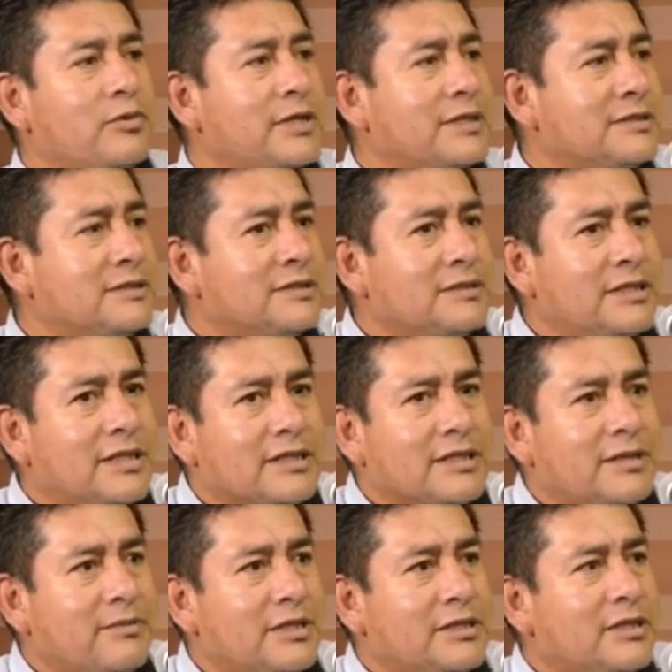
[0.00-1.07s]
Pues
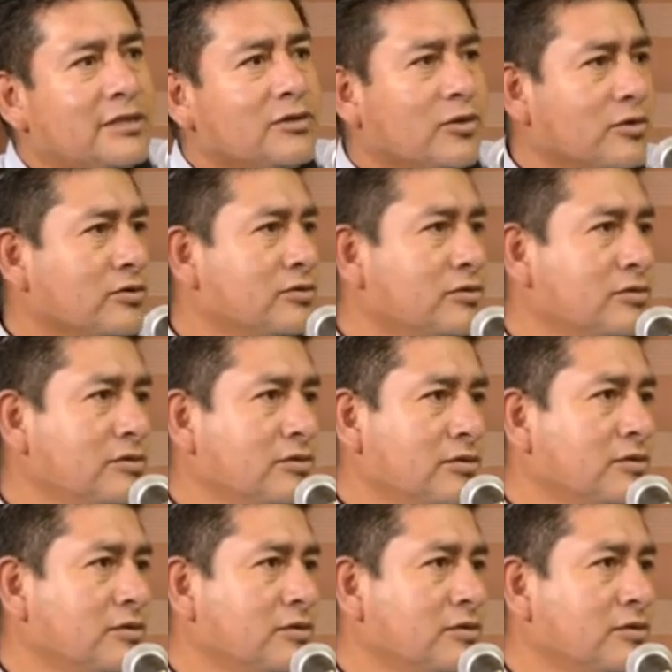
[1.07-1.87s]
directamente todos, ¿no?